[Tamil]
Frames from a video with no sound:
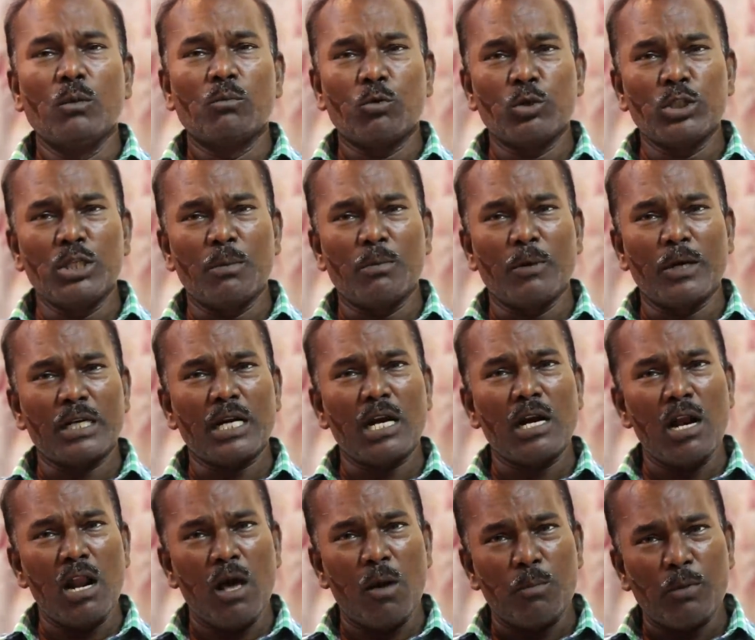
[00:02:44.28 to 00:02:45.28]
பூஜை
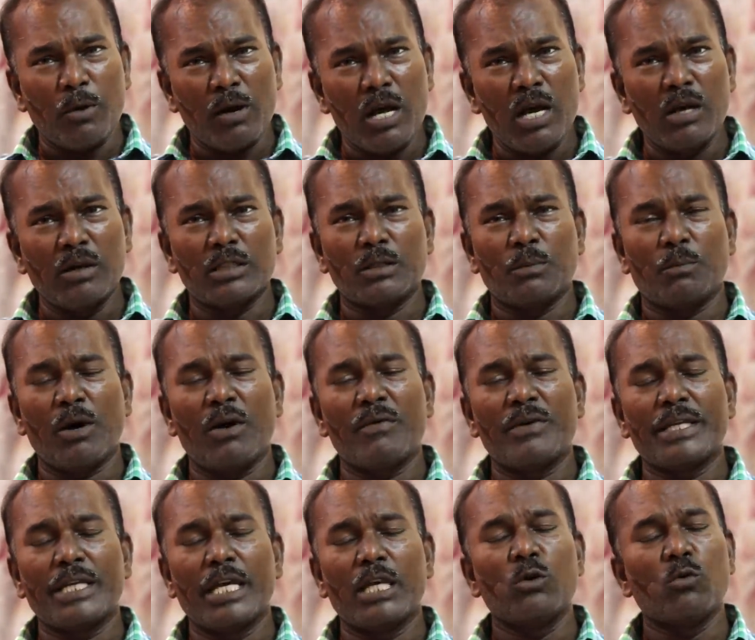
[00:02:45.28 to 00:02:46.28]
பண்ணுறாங்களோ அப்போல்லாம் அது
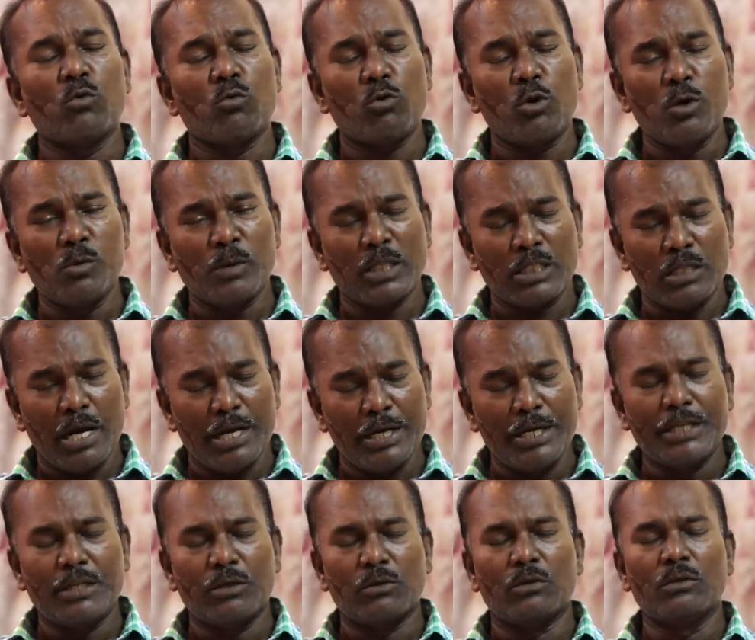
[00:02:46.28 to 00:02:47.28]
பவர் ஏறி உங்கள் குடும்பத்தை
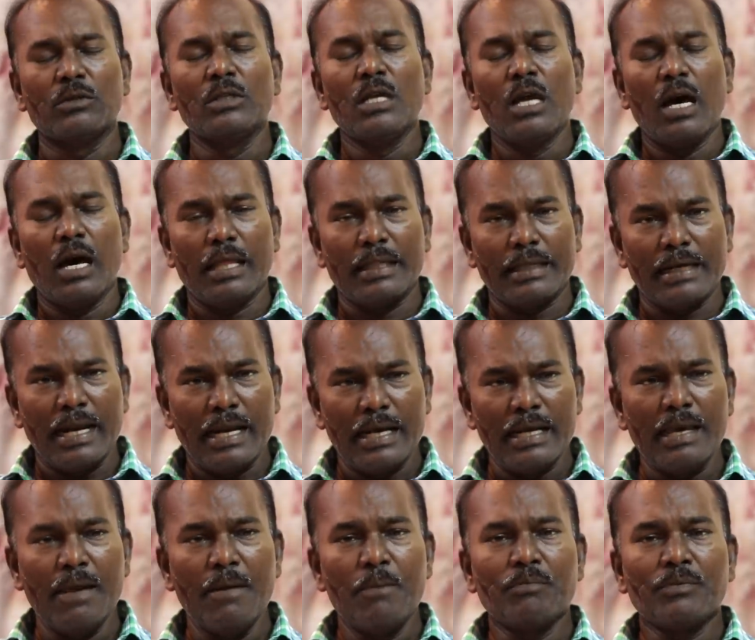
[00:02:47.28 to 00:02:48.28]
அழிக்கும்
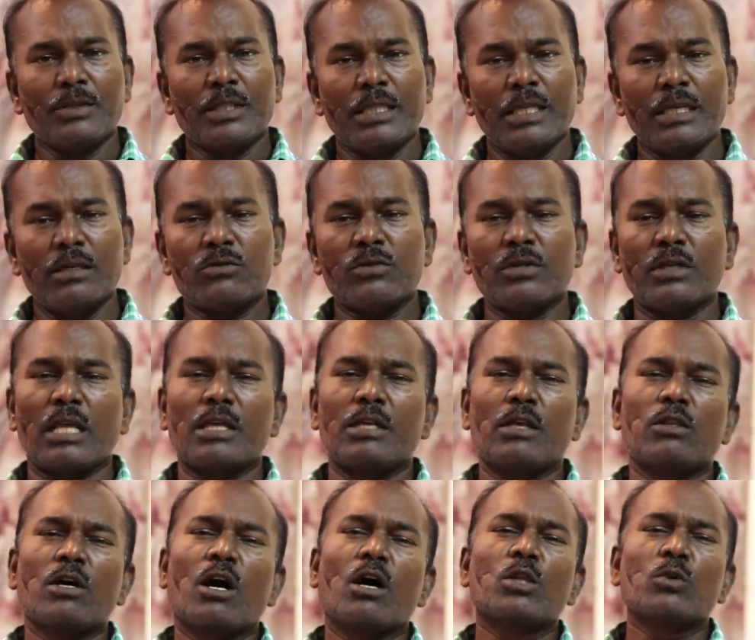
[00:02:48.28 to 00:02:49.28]
அதனால் நேச நான்
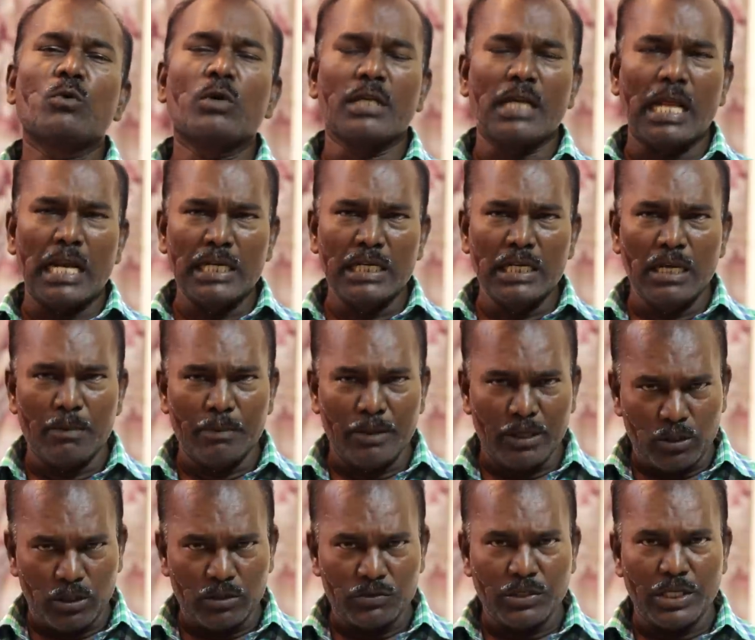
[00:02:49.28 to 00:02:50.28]
ஏதாவது ஒரு நல்ல நிலைமை
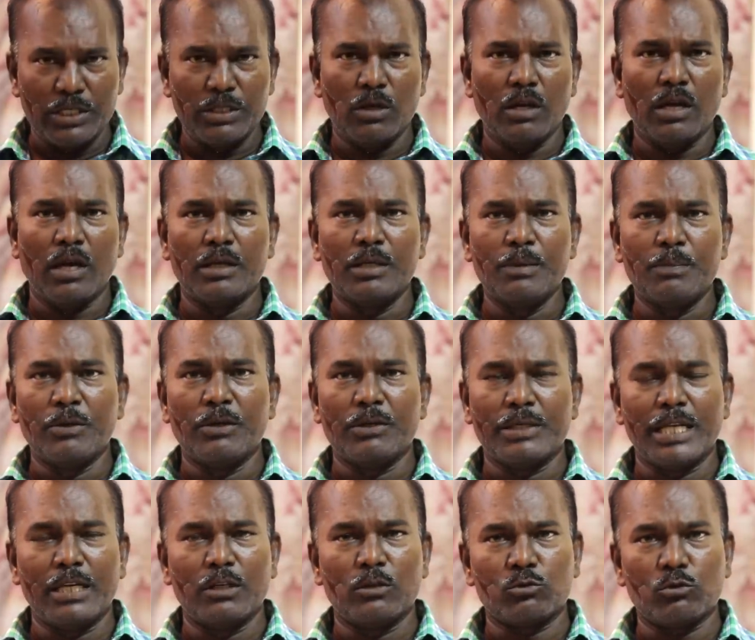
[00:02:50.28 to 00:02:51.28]
செய்ய அனுப்பி
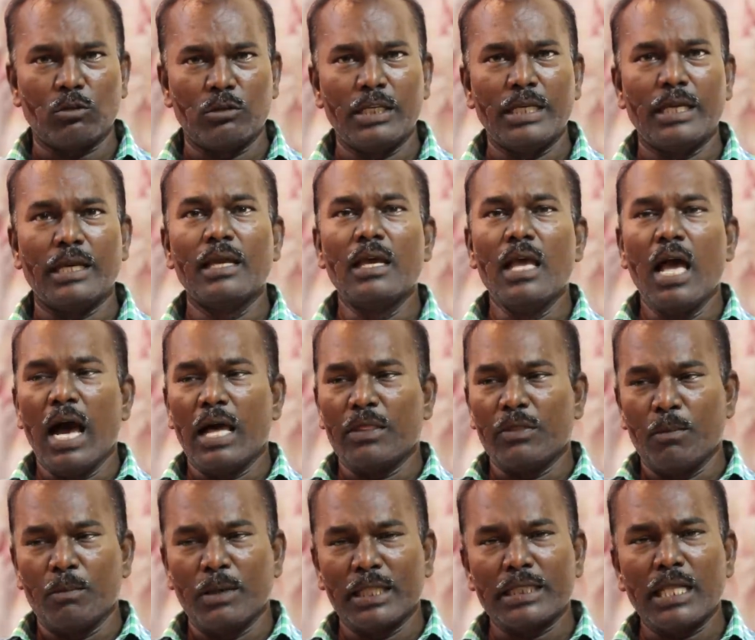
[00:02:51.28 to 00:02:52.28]
வைக்கிறேன்னு சொல்லி அந்த
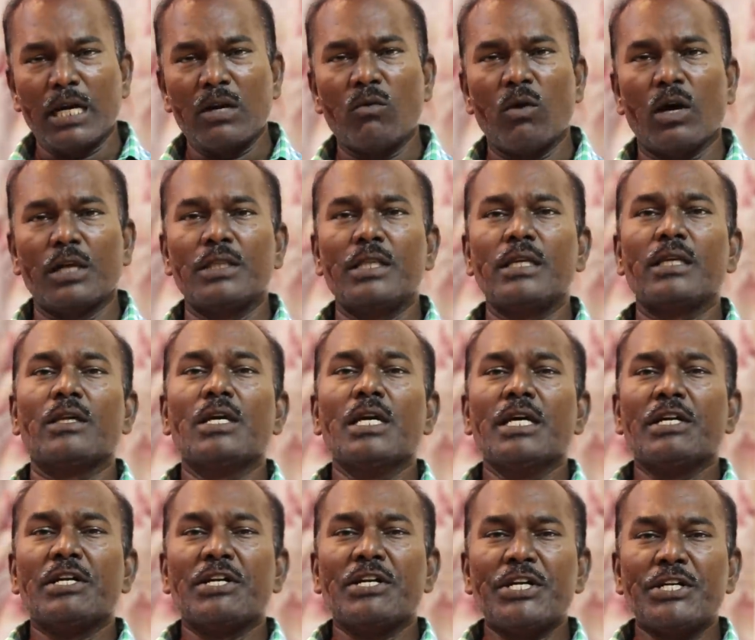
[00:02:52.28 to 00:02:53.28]
மந்திரவாதி
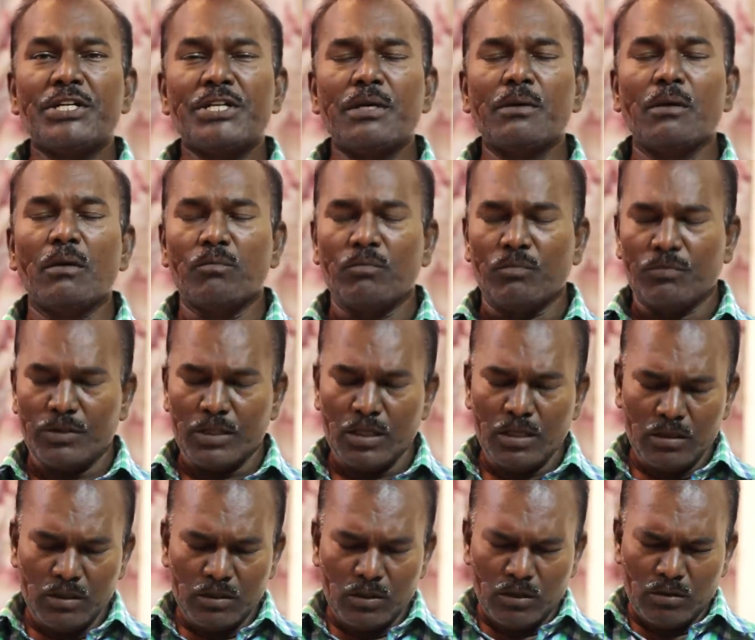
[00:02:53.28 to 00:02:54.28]
ரிஷி
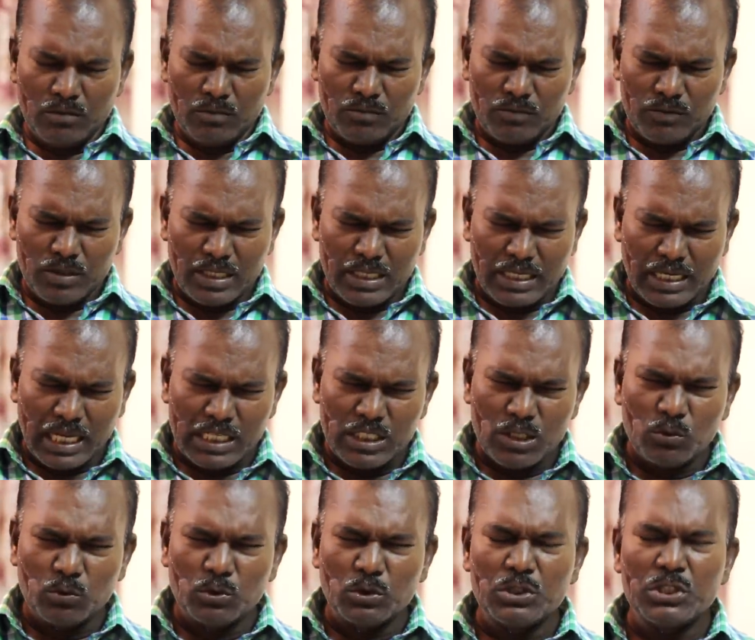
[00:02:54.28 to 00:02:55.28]

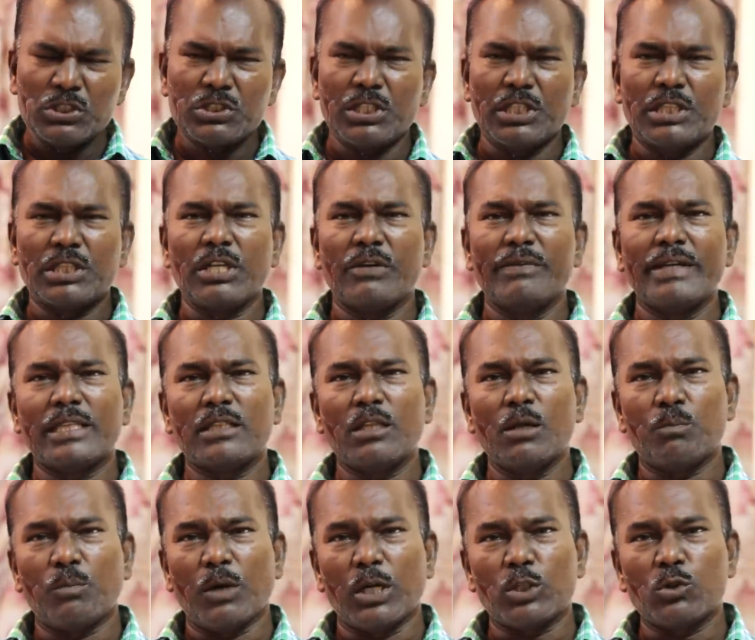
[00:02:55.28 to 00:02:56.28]
ரஜகுண்டு சித்த வைத்து
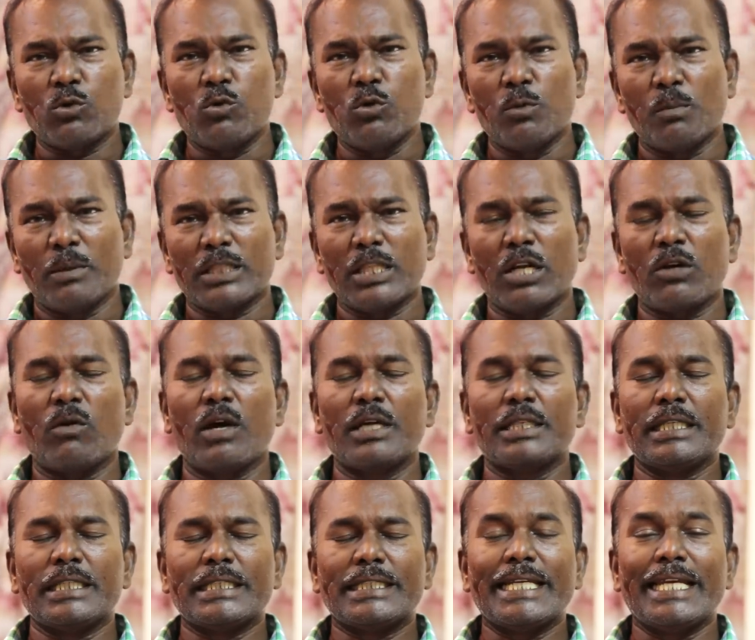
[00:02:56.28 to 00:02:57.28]
பட்லூல்
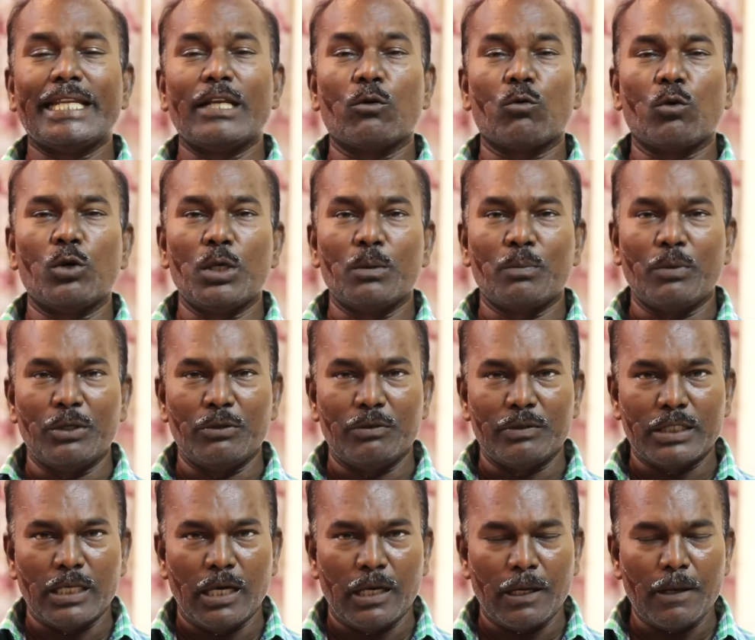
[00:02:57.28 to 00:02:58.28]
கிட்டே என்னை கொண்டு போய்
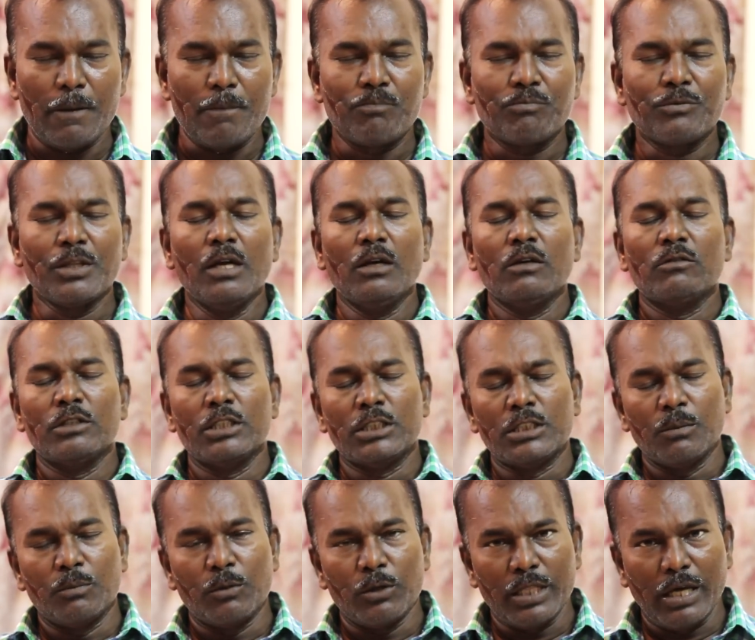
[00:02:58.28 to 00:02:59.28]
விட்டாங்க விட்ட
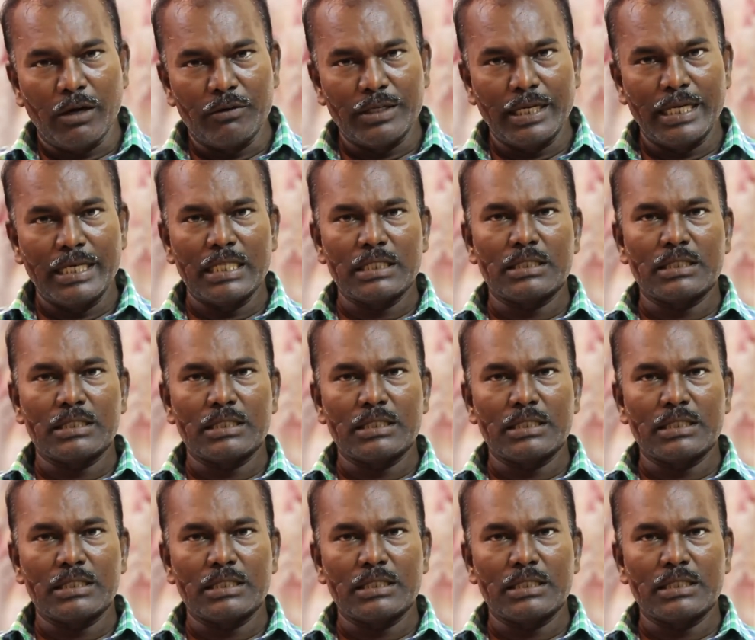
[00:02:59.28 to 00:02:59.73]
பொழுது அவர் என்ன